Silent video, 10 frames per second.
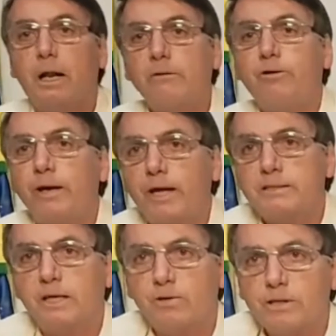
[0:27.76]
A
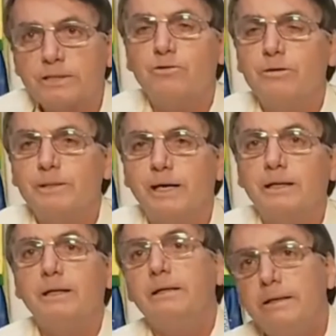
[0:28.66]
floresta nossa é
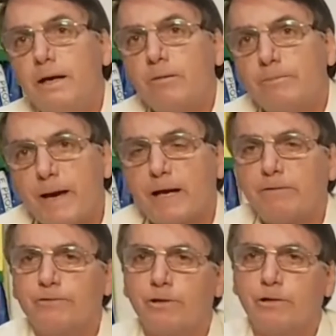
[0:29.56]
úmida, não
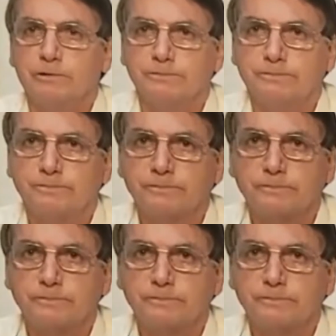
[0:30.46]
pega fogo.